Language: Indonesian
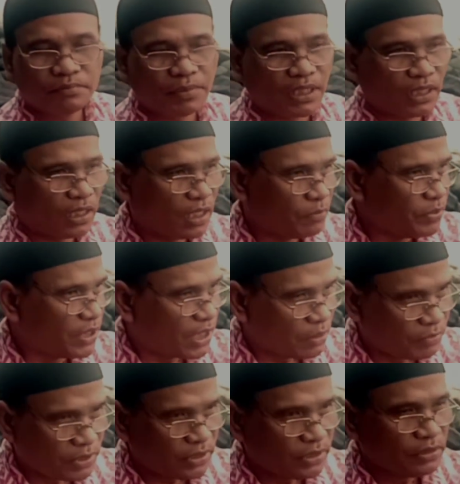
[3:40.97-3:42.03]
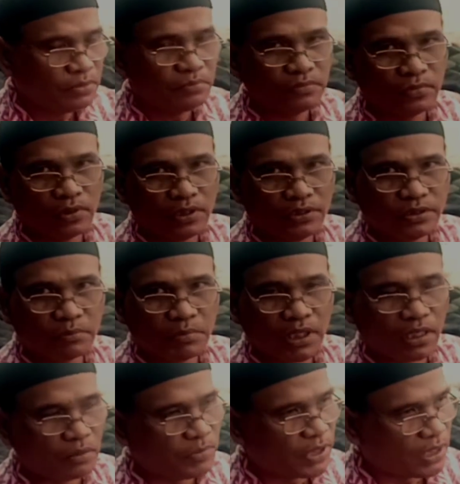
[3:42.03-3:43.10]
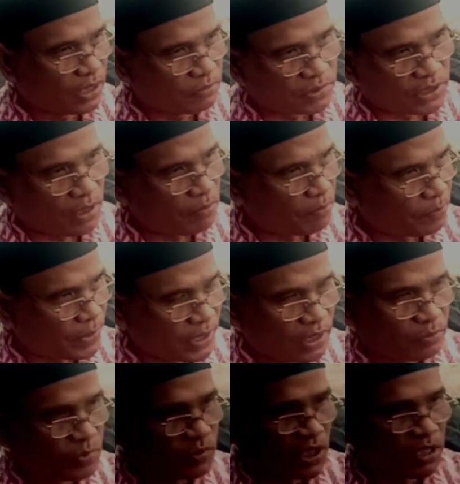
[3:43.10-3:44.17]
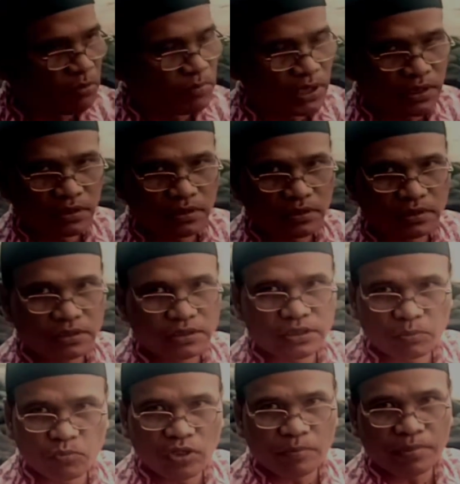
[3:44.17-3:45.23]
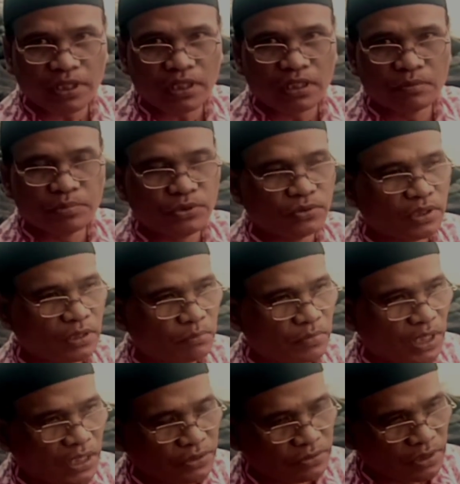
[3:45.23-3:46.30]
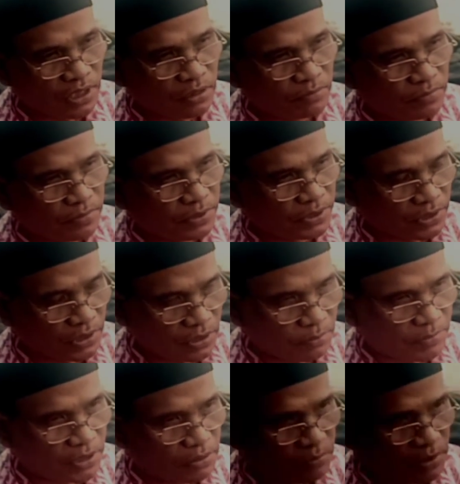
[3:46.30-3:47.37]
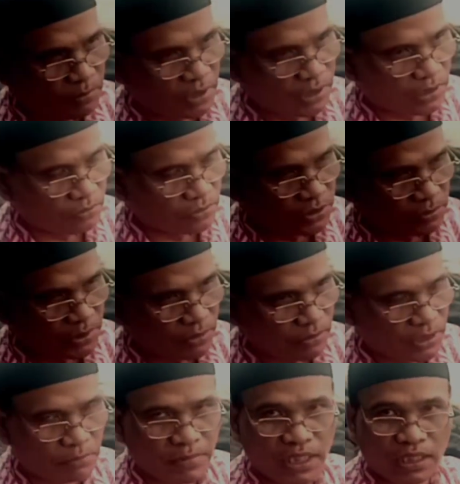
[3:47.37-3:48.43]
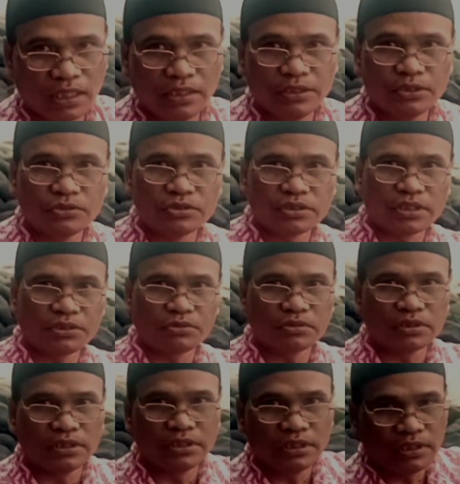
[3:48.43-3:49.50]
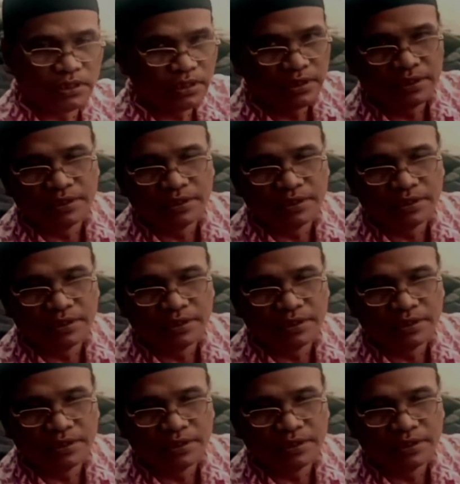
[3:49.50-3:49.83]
para nabi-nabi mulai zaman Nabi Adam sampai Nabi Muhammad semua para nabi juga menganjurkan kita menyembah pada Allah Swt. Bahkan Yesus Kristus sendiri